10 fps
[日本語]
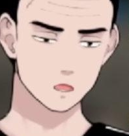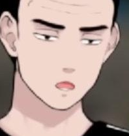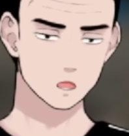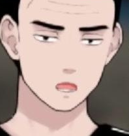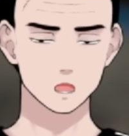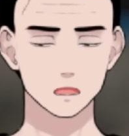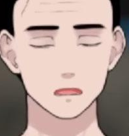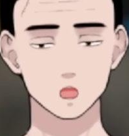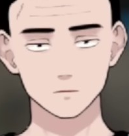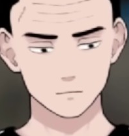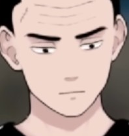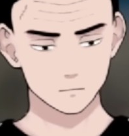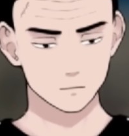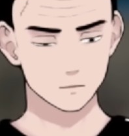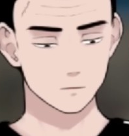立件できます。
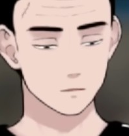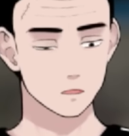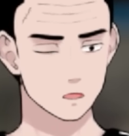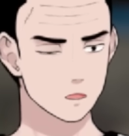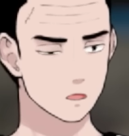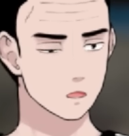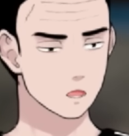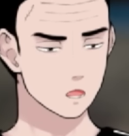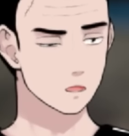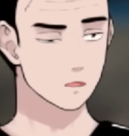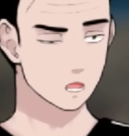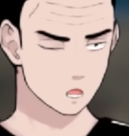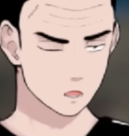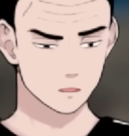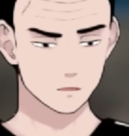は
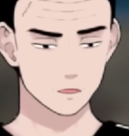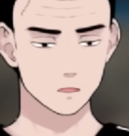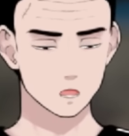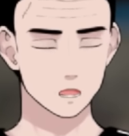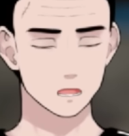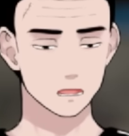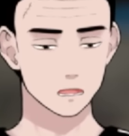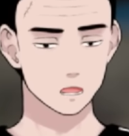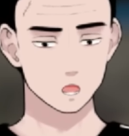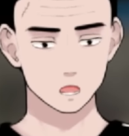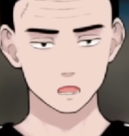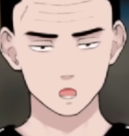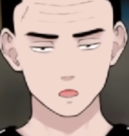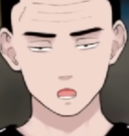い。えー、小学校か